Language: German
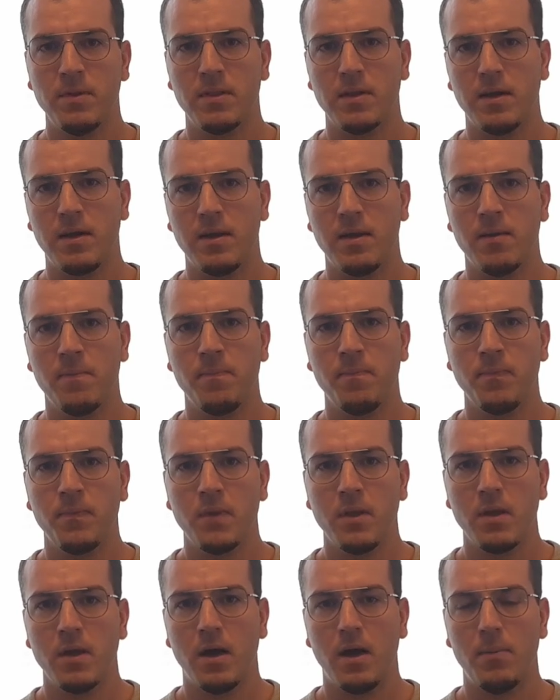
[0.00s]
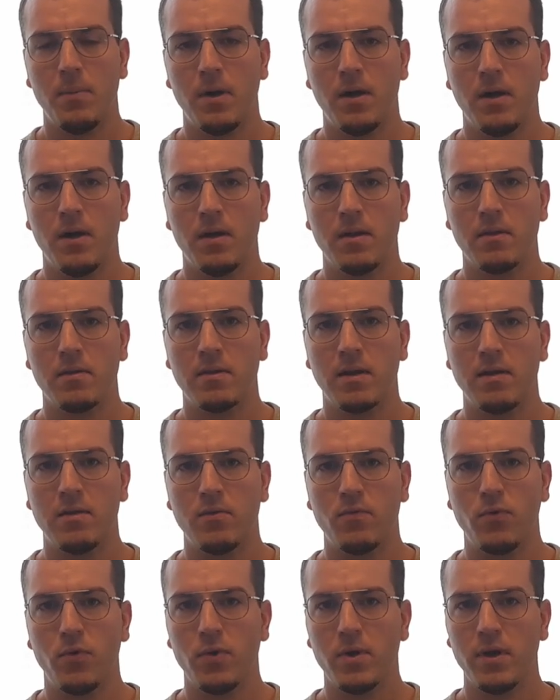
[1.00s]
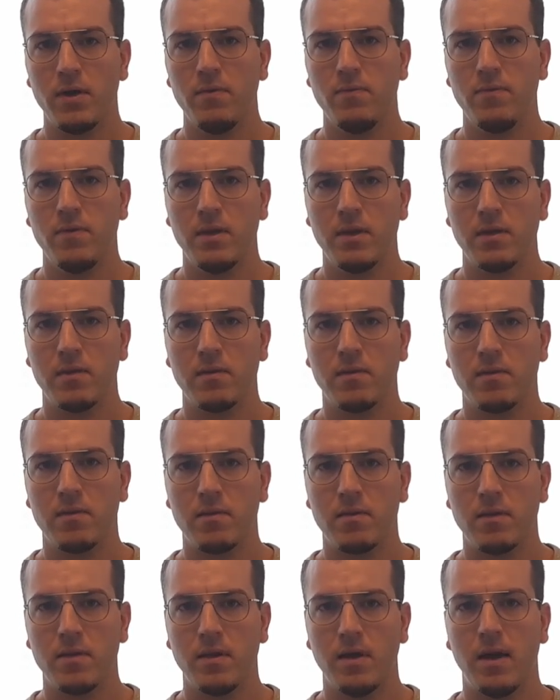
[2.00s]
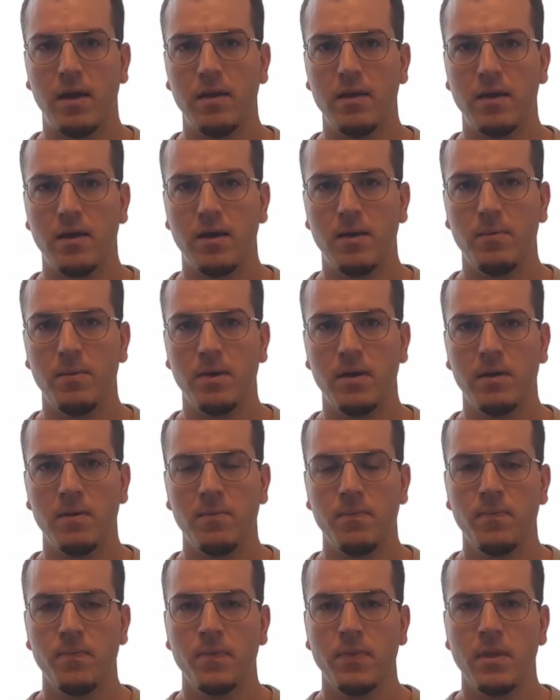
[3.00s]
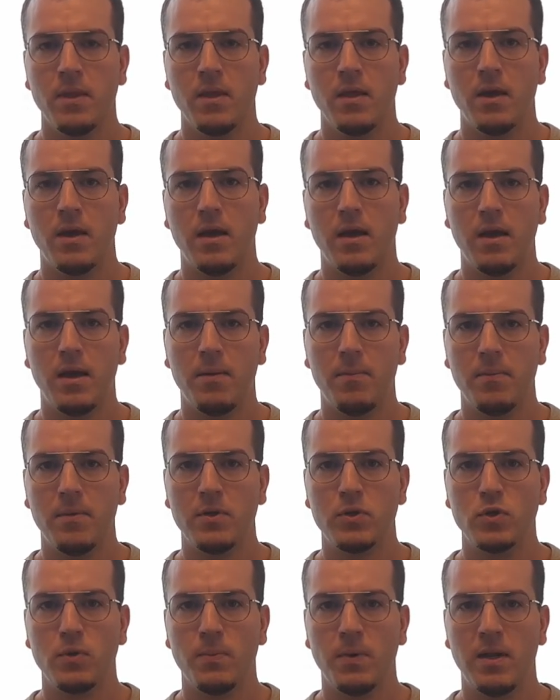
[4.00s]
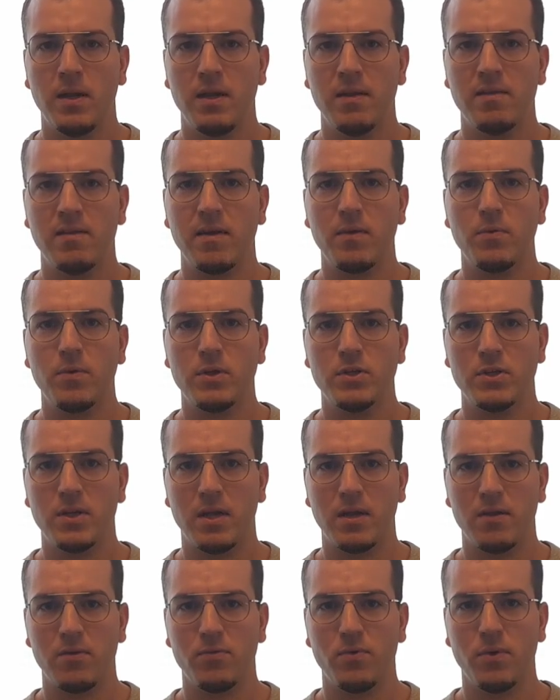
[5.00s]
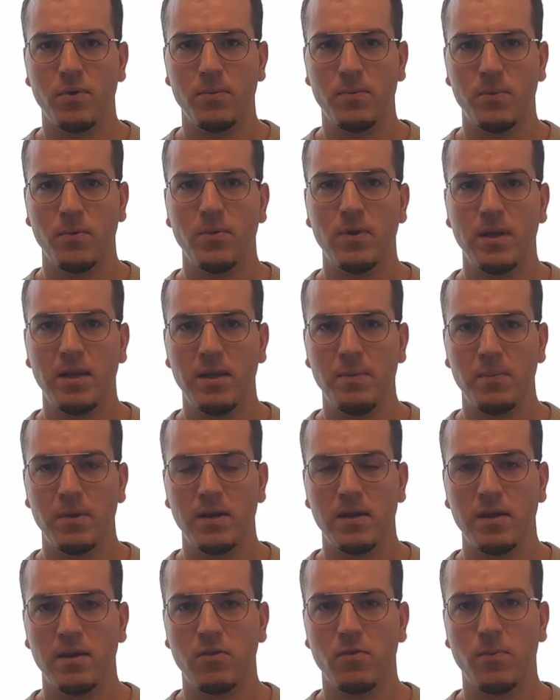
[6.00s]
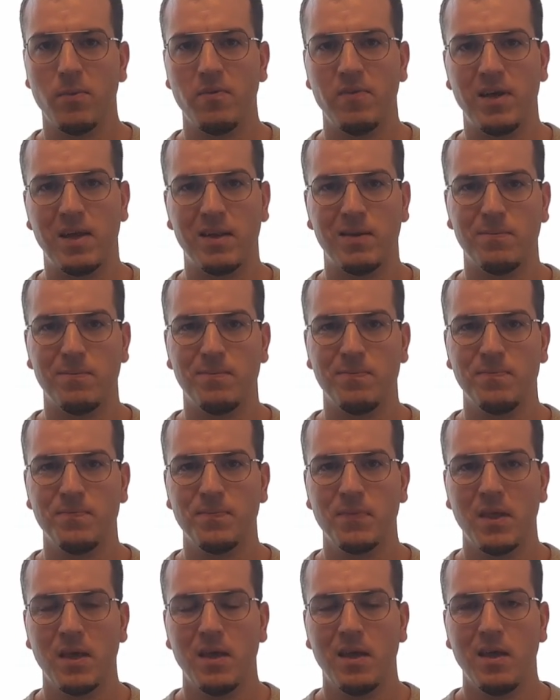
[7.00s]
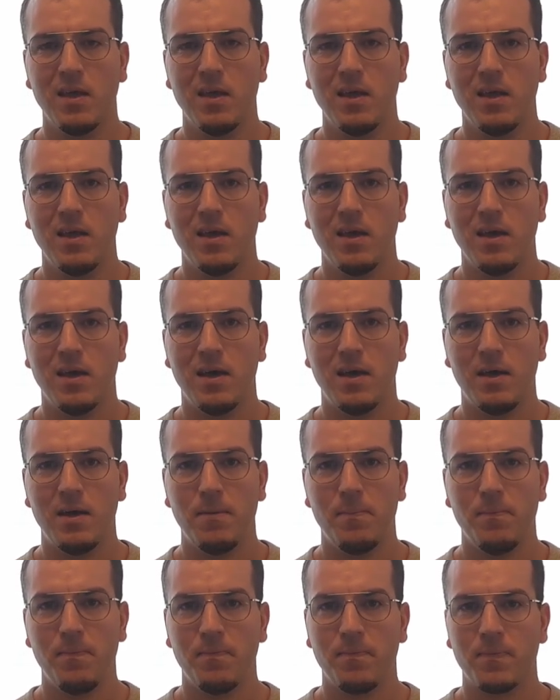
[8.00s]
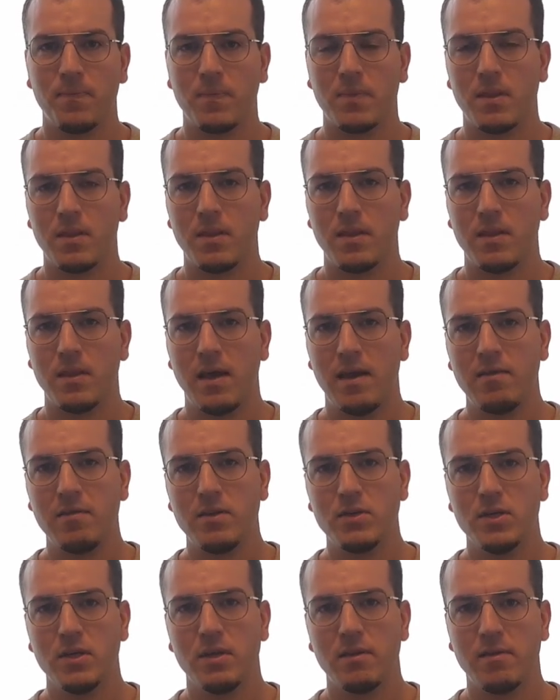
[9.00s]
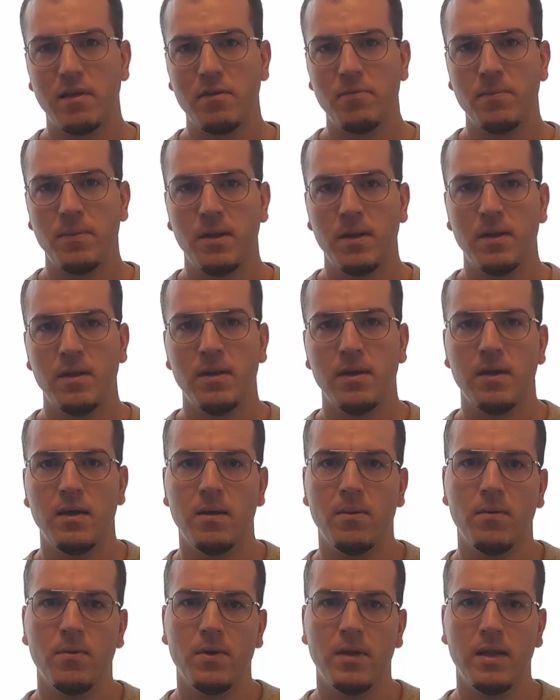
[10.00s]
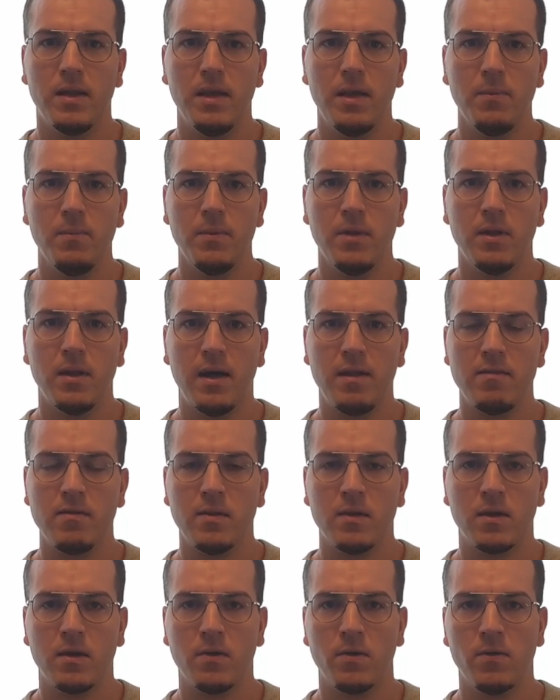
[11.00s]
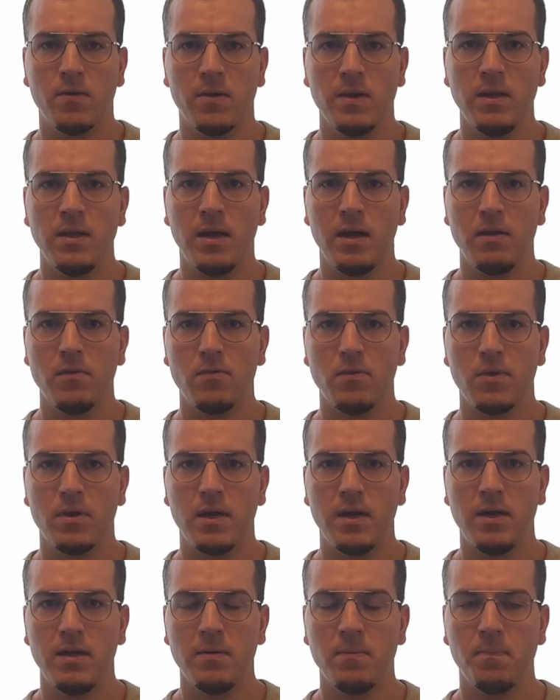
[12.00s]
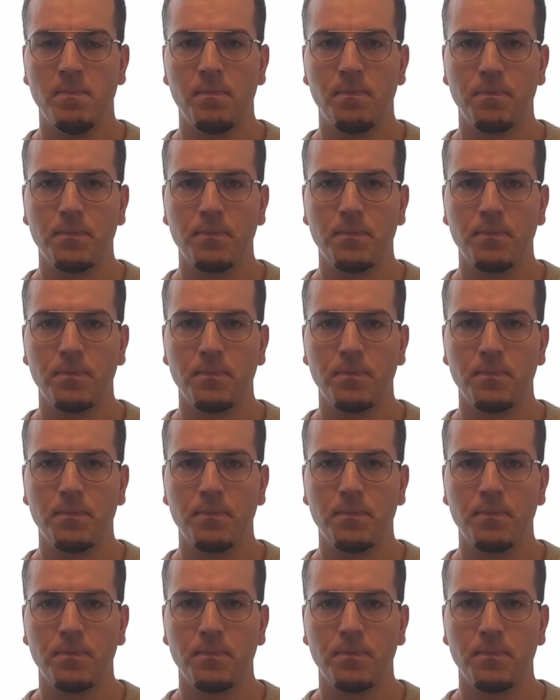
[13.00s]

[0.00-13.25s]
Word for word: betrachten, aber das ganze Vorgehen, wie ich es jetzt handhabe, ähm, ist schon mal ein sehr guter Start dafür, um das Unternehmen richtig zu bewerten. Ähm, der erste Schritt ist erstmal, äh, Unternehmen in einzelne Kategorien einzuteilen